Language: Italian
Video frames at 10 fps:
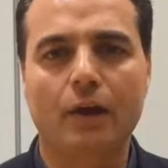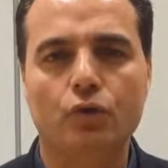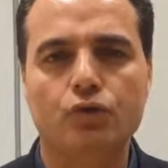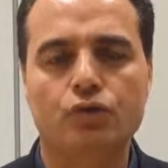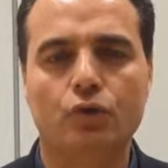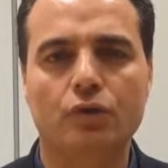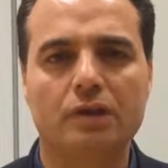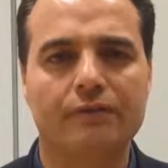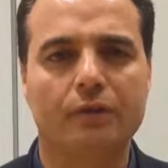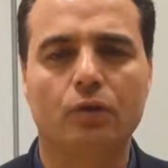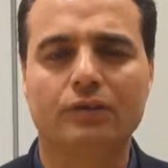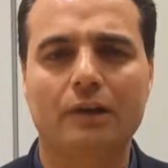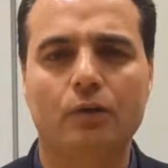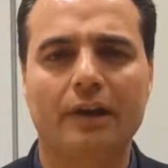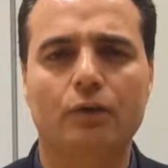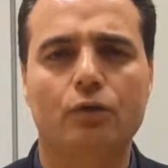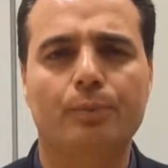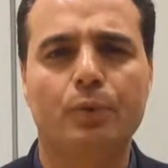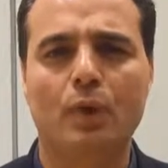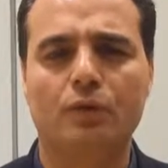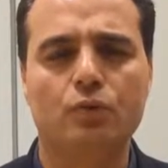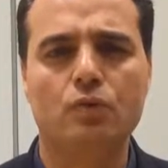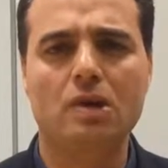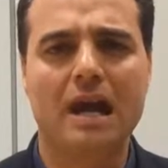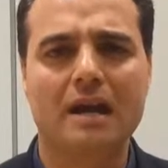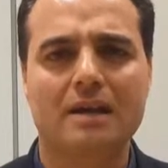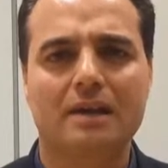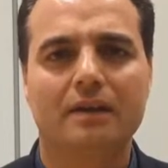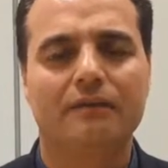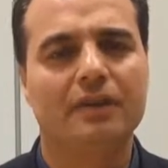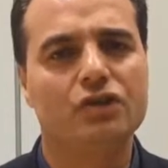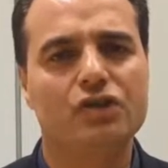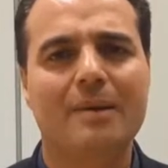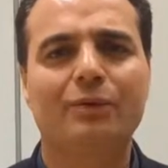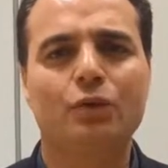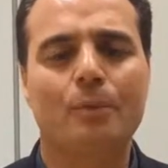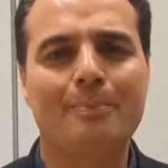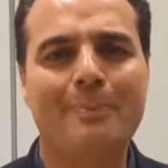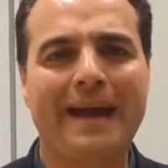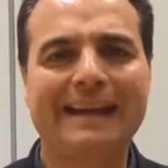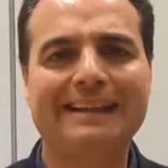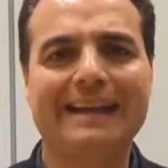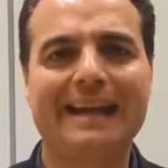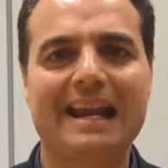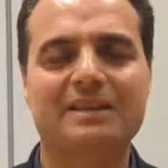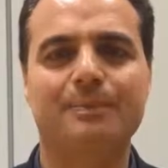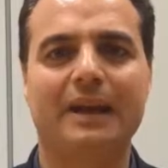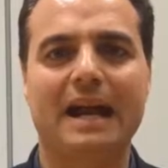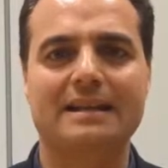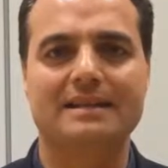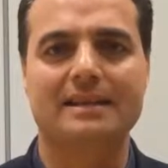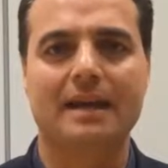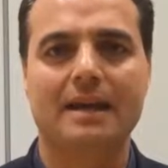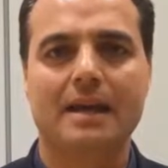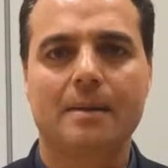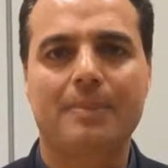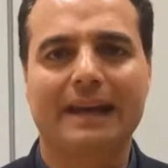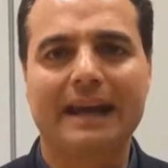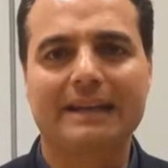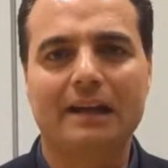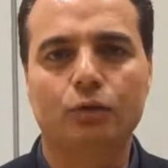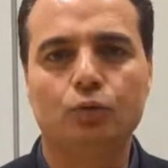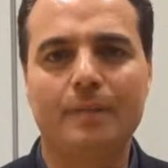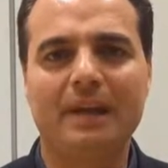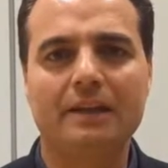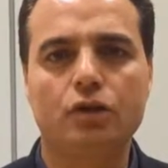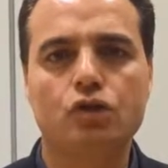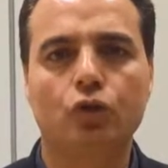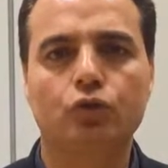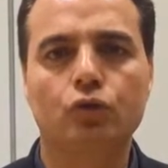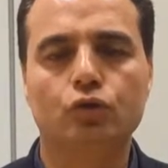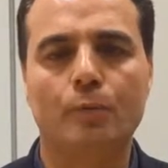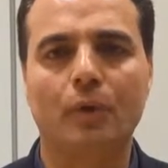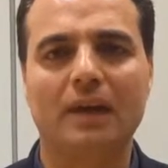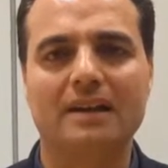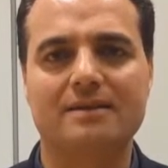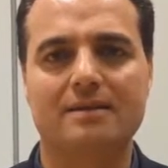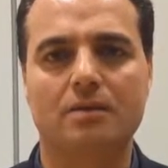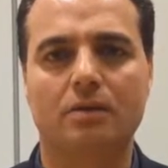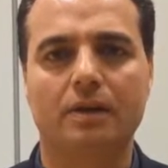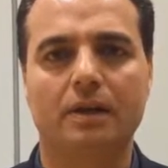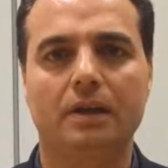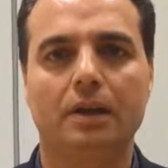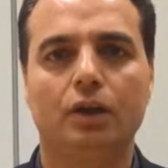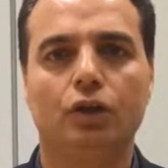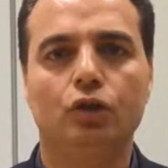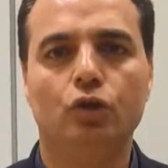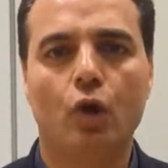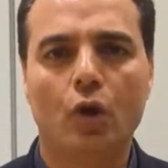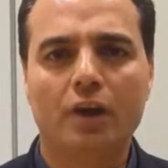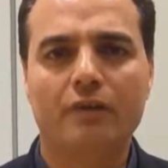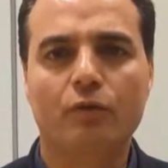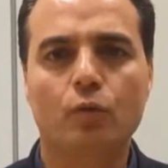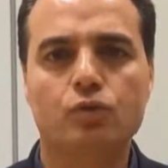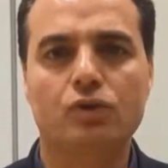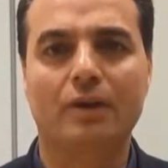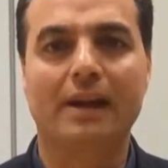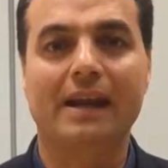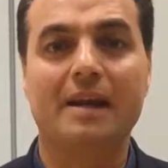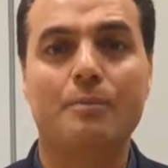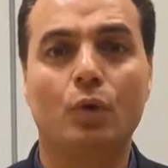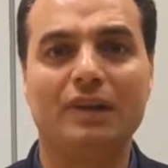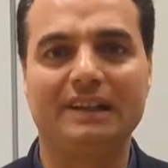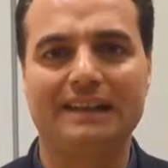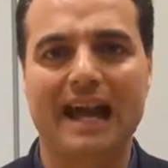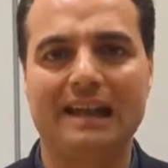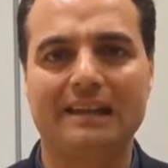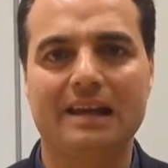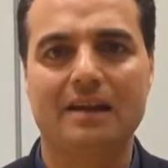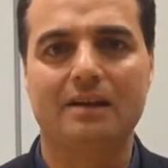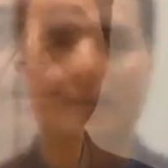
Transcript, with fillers: che oggi sono in difficoltà e non credono più a nulla, vi diciamo di non perdere la speranza, perché dal 2018, dopo le elezioni, noi rivoluzioneremo l'Italia